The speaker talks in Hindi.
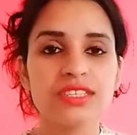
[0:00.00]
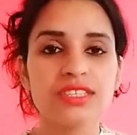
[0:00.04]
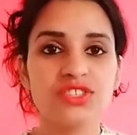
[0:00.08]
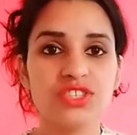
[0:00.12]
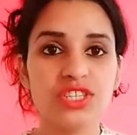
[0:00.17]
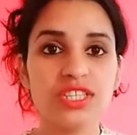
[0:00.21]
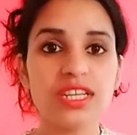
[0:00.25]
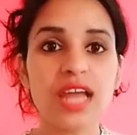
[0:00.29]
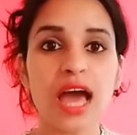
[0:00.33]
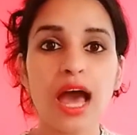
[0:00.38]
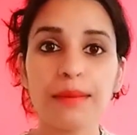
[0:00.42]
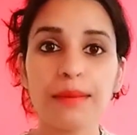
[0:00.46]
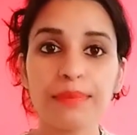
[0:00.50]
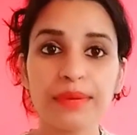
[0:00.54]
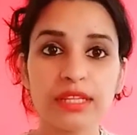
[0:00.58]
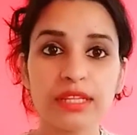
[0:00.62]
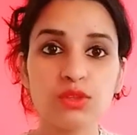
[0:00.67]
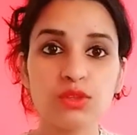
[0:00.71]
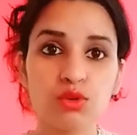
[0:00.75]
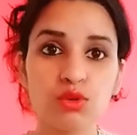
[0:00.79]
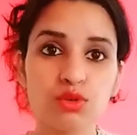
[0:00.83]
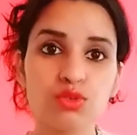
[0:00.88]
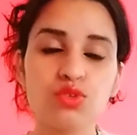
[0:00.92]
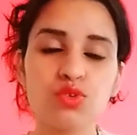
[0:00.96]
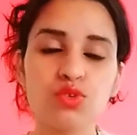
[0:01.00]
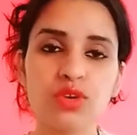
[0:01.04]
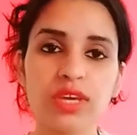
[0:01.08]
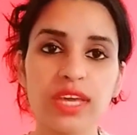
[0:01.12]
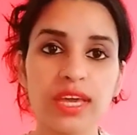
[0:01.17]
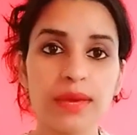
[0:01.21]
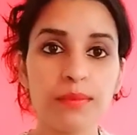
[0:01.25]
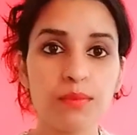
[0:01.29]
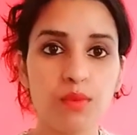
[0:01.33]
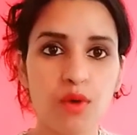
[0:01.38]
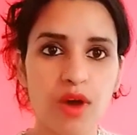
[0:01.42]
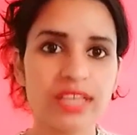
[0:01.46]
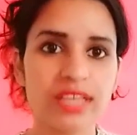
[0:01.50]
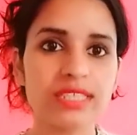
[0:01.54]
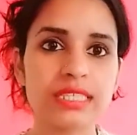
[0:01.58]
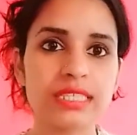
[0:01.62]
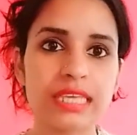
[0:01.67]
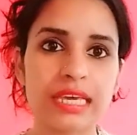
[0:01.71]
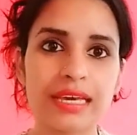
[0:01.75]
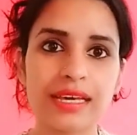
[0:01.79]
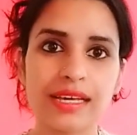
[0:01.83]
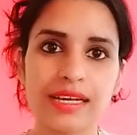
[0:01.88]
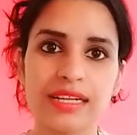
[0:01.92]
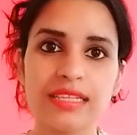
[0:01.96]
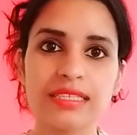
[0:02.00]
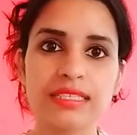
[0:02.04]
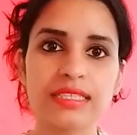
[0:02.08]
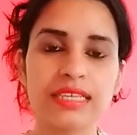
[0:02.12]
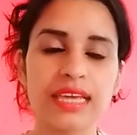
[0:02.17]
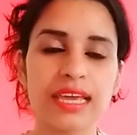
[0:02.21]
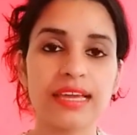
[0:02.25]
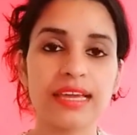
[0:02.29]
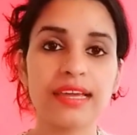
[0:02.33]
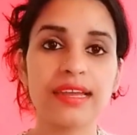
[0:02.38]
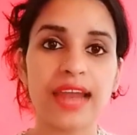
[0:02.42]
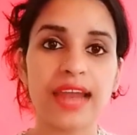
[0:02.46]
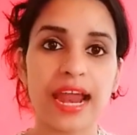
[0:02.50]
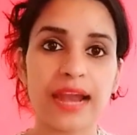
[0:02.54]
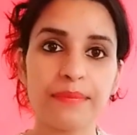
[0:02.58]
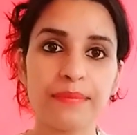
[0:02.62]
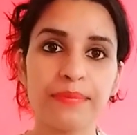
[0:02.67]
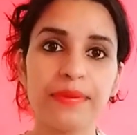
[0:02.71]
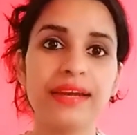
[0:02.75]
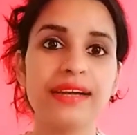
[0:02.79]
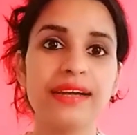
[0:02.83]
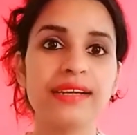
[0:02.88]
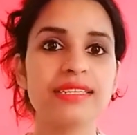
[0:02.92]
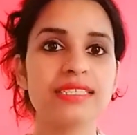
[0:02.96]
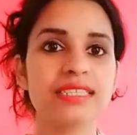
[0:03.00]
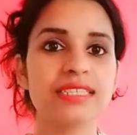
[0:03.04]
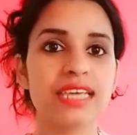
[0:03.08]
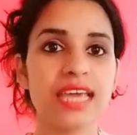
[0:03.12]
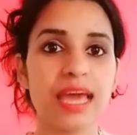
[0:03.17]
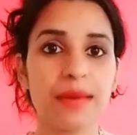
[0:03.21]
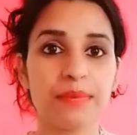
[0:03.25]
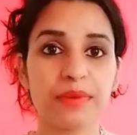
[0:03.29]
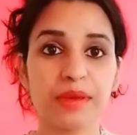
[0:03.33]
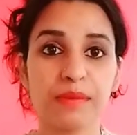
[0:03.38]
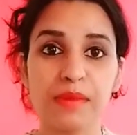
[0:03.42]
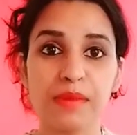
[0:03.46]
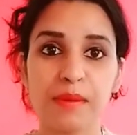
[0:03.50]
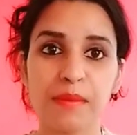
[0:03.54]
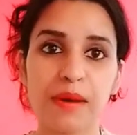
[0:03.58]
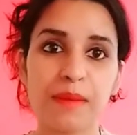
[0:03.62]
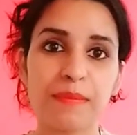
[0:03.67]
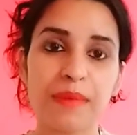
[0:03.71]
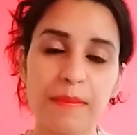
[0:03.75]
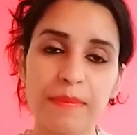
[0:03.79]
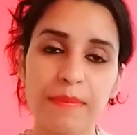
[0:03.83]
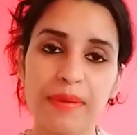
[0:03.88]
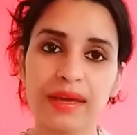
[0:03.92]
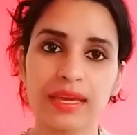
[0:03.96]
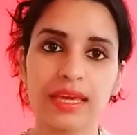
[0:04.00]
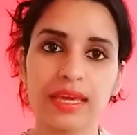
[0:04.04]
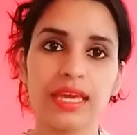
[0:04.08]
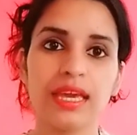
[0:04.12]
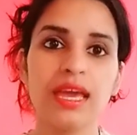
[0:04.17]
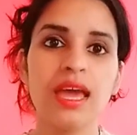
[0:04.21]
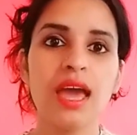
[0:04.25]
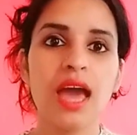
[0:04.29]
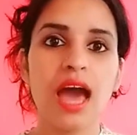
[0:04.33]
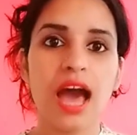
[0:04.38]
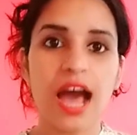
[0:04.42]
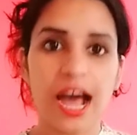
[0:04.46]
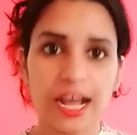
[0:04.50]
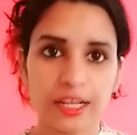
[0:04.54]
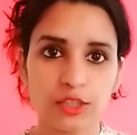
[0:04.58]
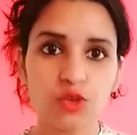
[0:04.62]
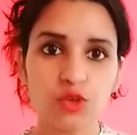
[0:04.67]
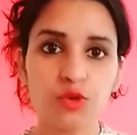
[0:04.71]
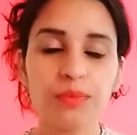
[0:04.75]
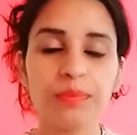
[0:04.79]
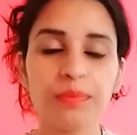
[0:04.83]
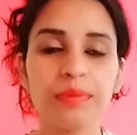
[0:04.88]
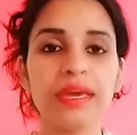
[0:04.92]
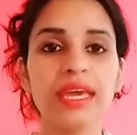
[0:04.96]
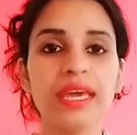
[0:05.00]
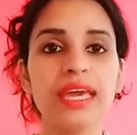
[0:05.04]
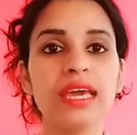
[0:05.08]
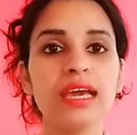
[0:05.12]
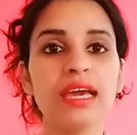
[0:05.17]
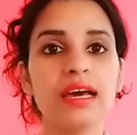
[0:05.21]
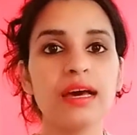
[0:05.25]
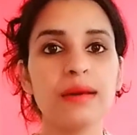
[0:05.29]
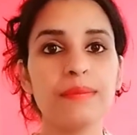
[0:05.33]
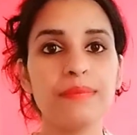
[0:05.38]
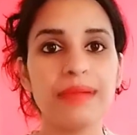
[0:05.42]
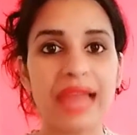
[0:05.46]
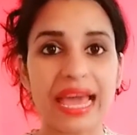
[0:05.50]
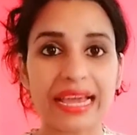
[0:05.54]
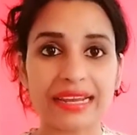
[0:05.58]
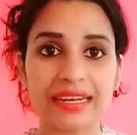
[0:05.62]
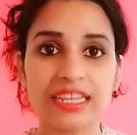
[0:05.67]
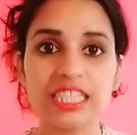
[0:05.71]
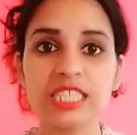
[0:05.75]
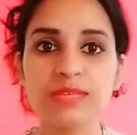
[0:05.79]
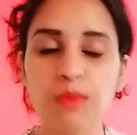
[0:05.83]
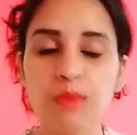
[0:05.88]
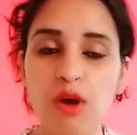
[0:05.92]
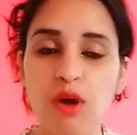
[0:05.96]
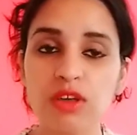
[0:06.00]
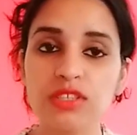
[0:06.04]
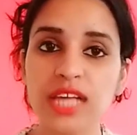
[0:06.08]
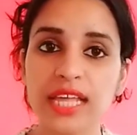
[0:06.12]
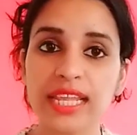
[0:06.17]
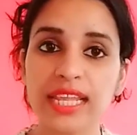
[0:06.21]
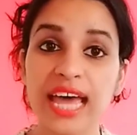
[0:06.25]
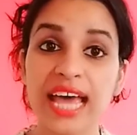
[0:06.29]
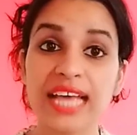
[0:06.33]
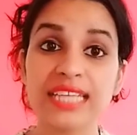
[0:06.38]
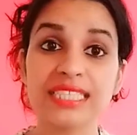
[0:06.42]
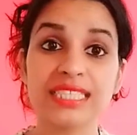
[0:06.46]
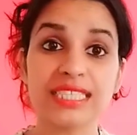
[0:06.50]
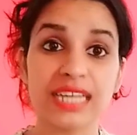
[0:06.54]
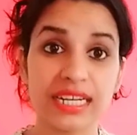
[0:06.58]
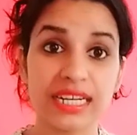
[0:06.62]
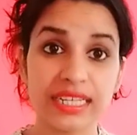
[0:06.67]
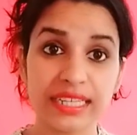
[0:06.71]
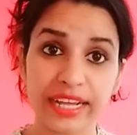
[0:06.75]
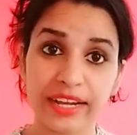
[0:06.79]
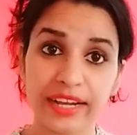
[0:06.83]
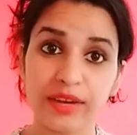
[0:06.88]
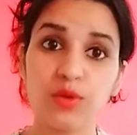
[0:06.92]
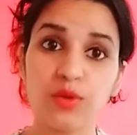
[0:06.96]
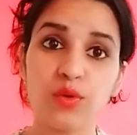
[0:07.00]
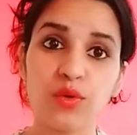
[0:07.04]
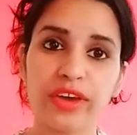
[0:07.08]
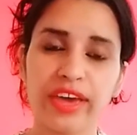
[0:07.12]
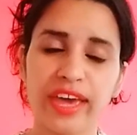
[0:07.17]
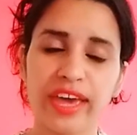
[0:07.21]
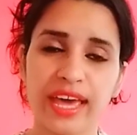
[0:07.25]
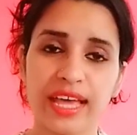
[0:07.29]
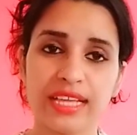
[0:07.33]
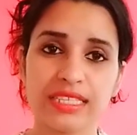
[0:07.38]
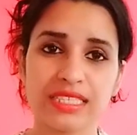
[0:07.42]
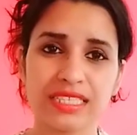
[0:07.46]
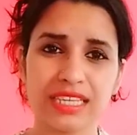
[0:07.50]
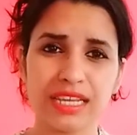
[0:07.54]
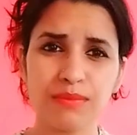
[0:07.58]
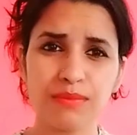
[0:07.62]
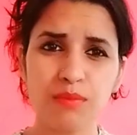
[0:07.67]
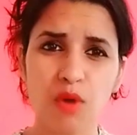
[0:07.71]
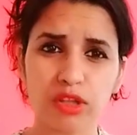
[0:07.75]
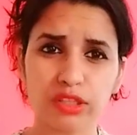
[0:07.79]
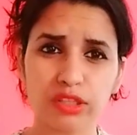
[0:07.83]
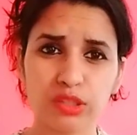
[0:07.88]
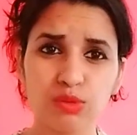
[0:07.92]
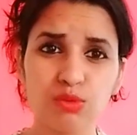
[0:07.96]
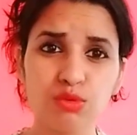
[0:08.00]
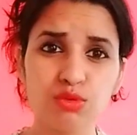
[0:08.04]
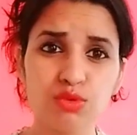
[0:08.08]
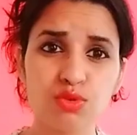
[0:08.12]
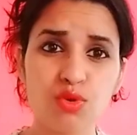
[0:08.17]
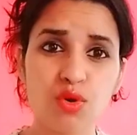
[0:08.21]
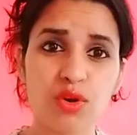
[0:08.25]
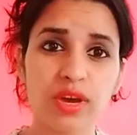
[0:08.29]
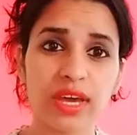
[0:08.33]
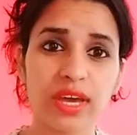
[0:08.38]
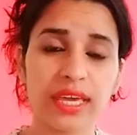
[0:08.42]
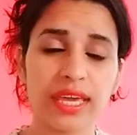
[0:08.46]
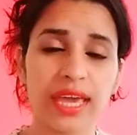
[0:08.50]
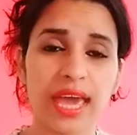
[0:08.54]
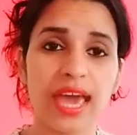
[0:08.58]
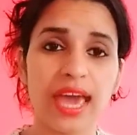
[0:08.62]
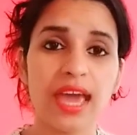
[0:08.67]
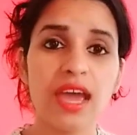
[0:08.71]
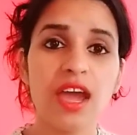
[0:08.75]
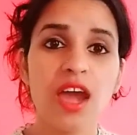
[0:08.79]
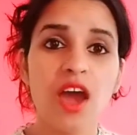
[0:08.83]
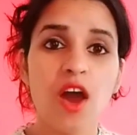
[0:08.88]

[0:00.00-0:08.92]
जिन आपके दोस्तों के बॉयज़ के गर्ल्स के ग्रैंड पेरेंट्स के आपके मामा पापा के हाथों पे ब्लैकनेस बहुत ज़्यादा है सन टेन हो गया है स्किन बहुत लूज हो गई है